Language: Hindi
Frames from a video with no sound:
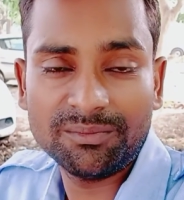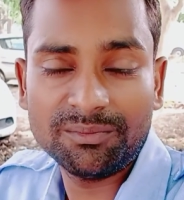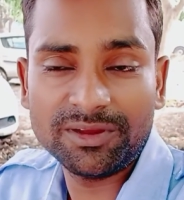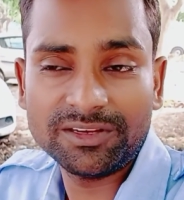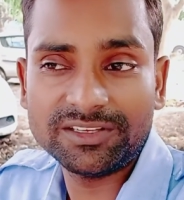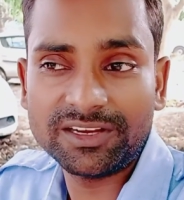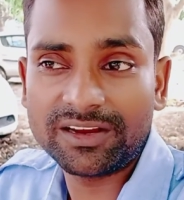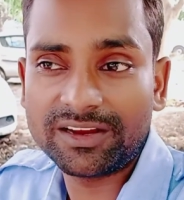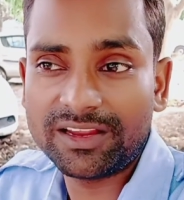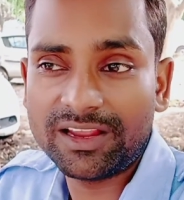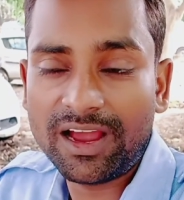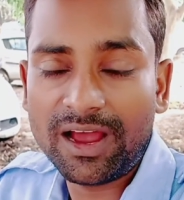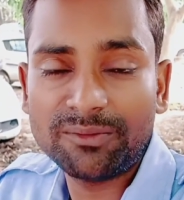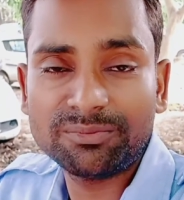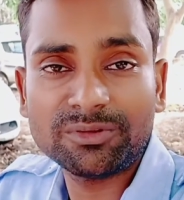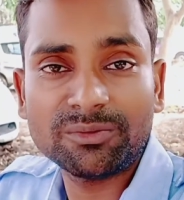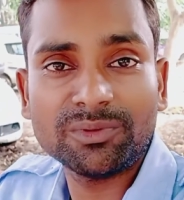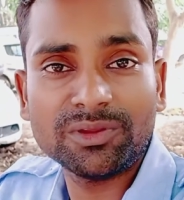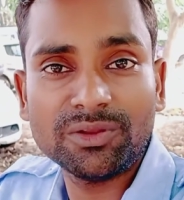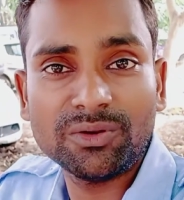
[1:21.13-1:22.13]
मैं जग गया
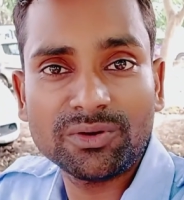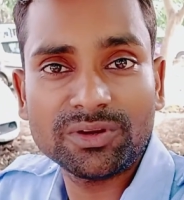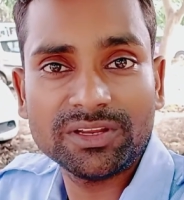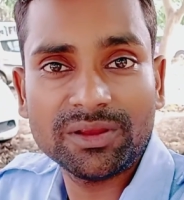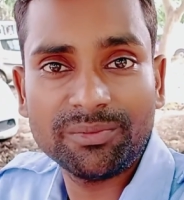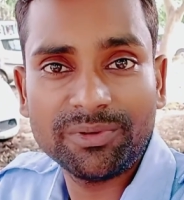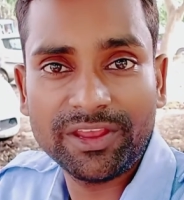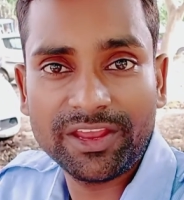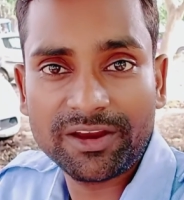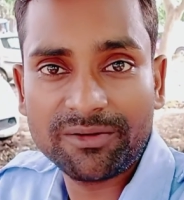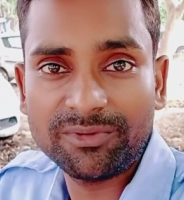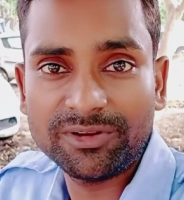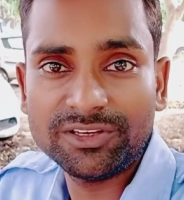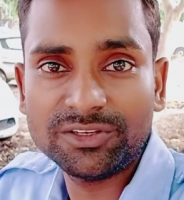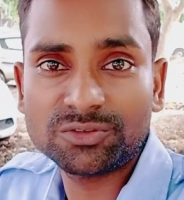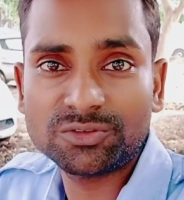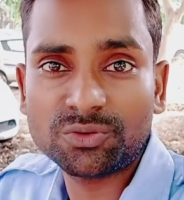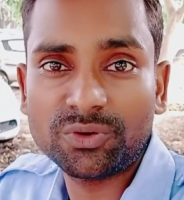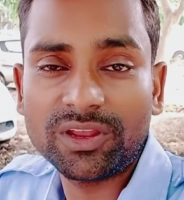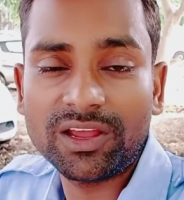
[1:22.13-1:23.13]
आप समझ लो कि जब एक
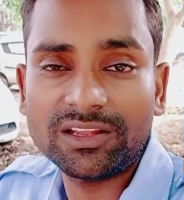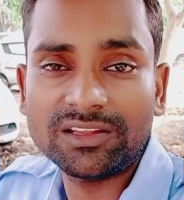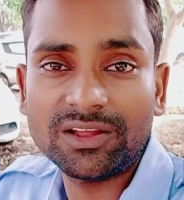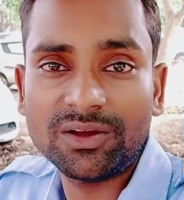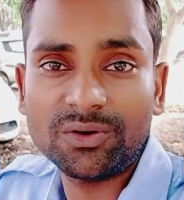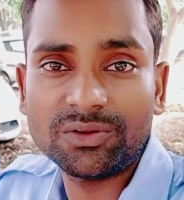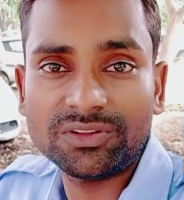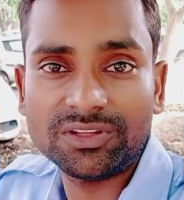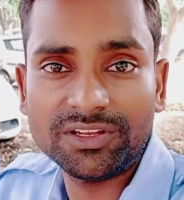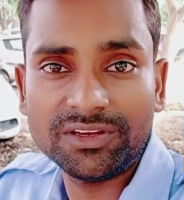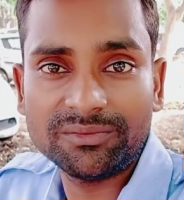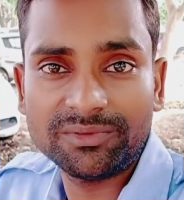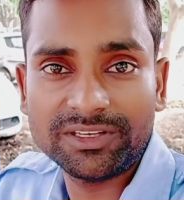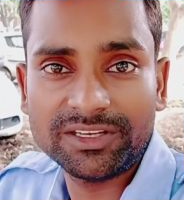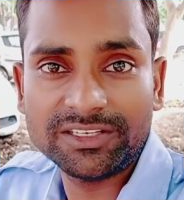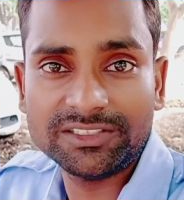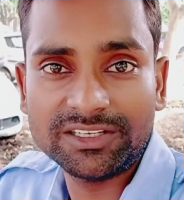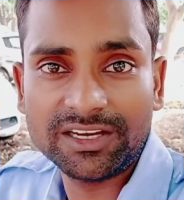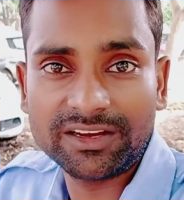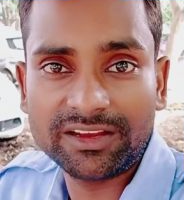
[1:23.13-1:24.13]
बजे सोया था और तीन
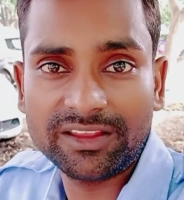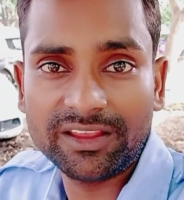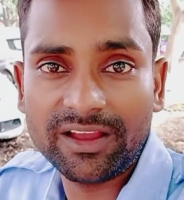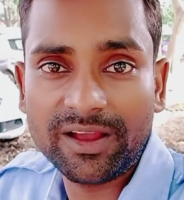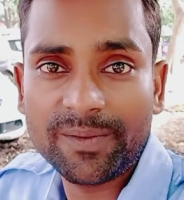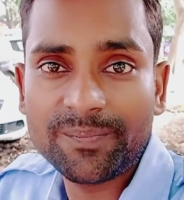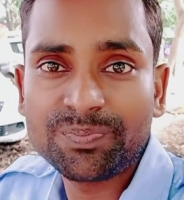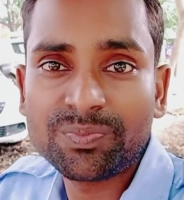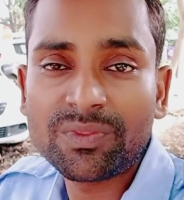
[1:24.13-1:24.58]
बजे जग गया